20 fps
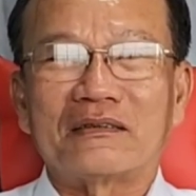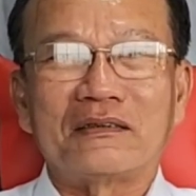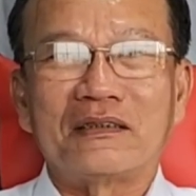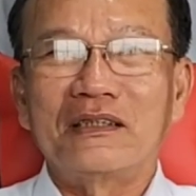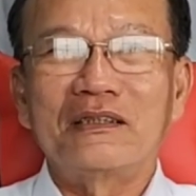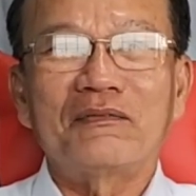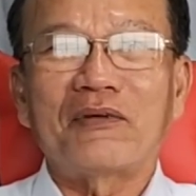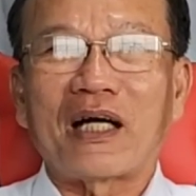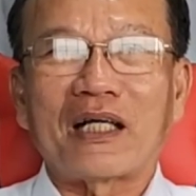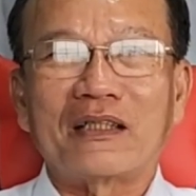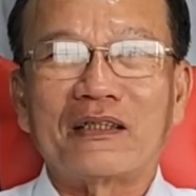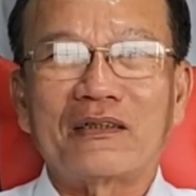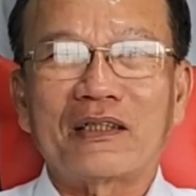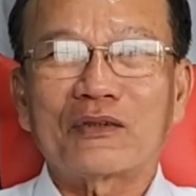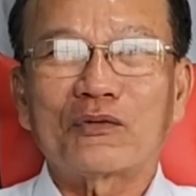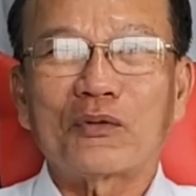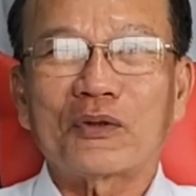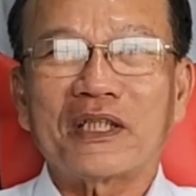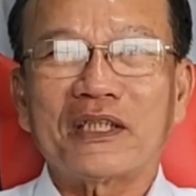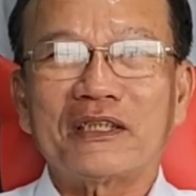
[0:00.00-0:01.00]
như vậy đó
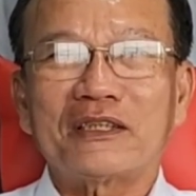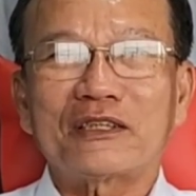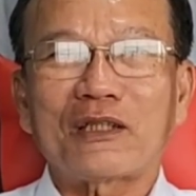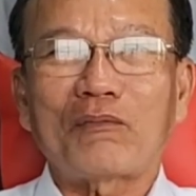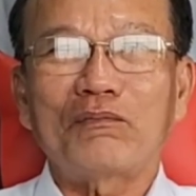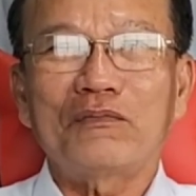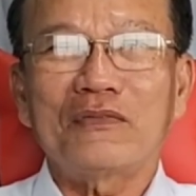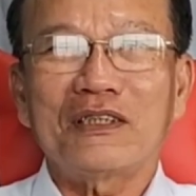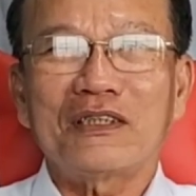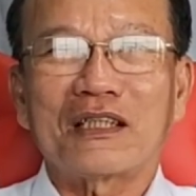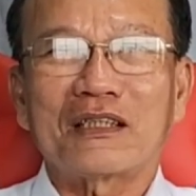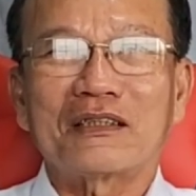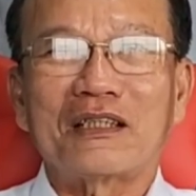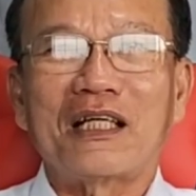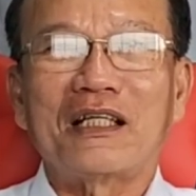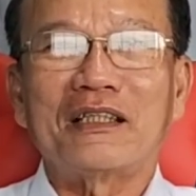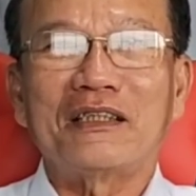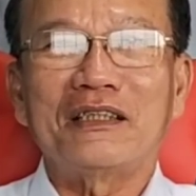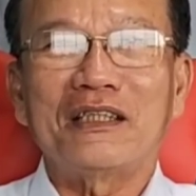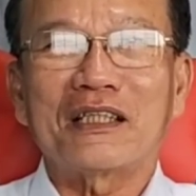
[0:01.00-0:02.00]
thôi cái sống ở
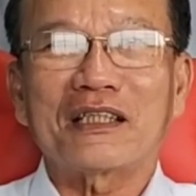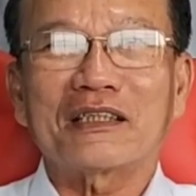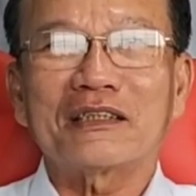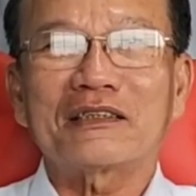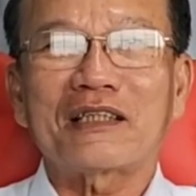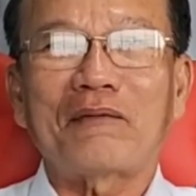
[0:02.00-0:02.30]
đời là cái